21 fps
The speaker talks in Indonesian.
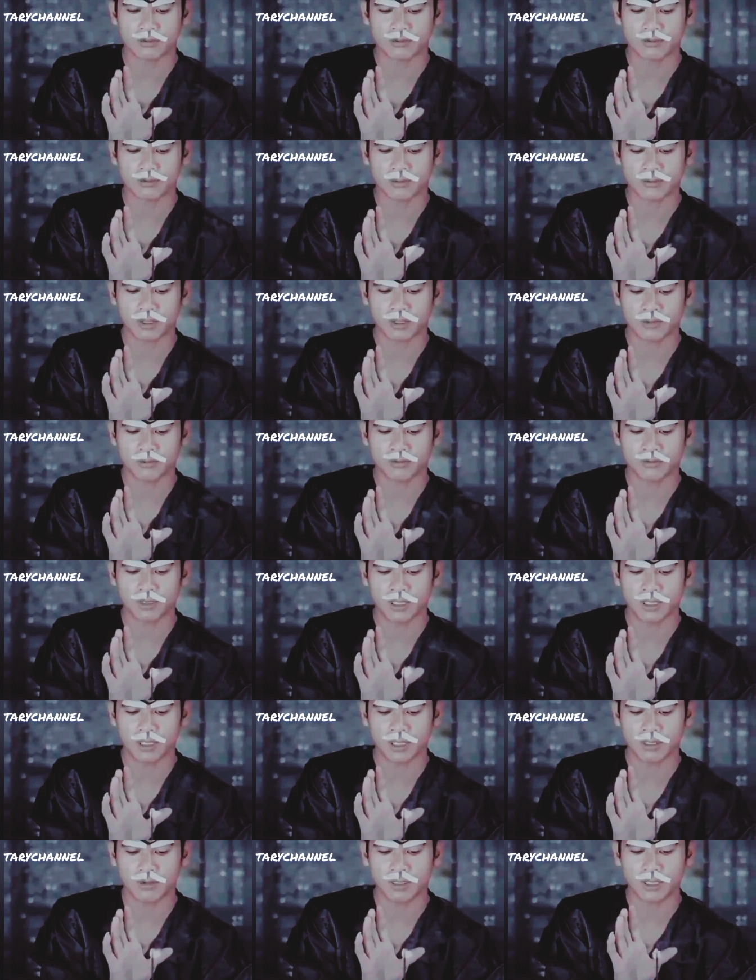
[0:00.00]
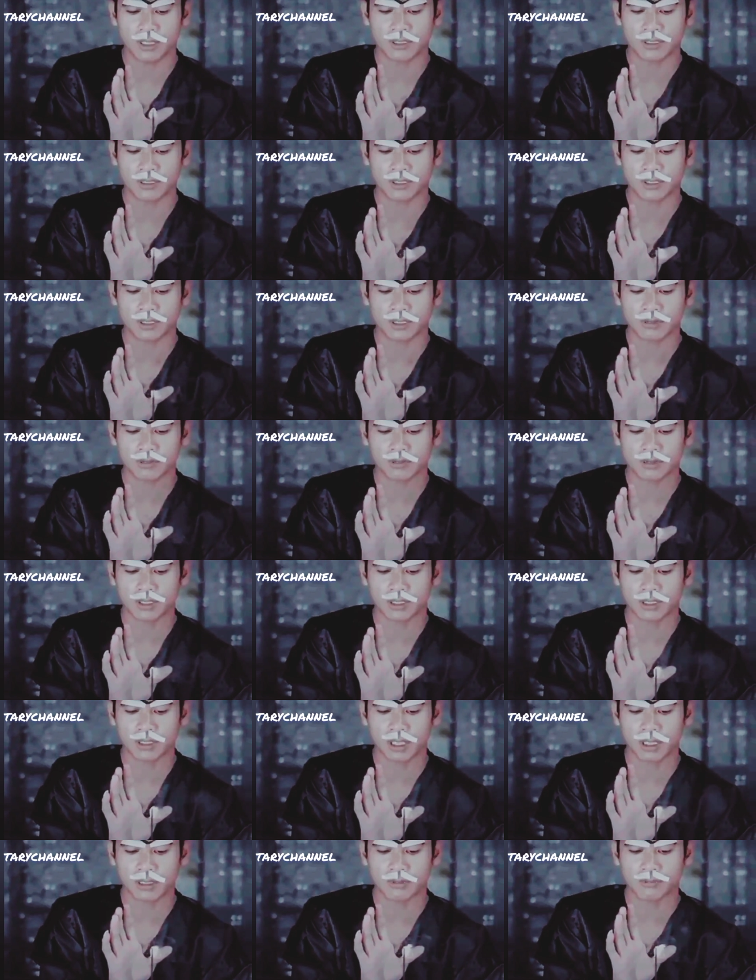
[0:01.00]
atau orang yang kena sihir
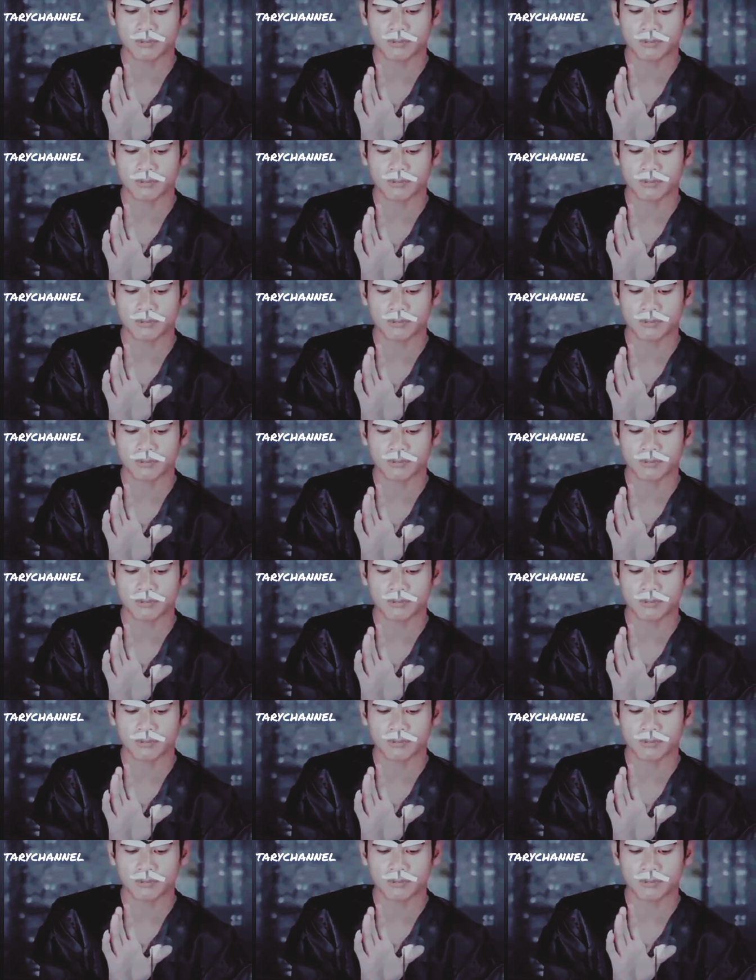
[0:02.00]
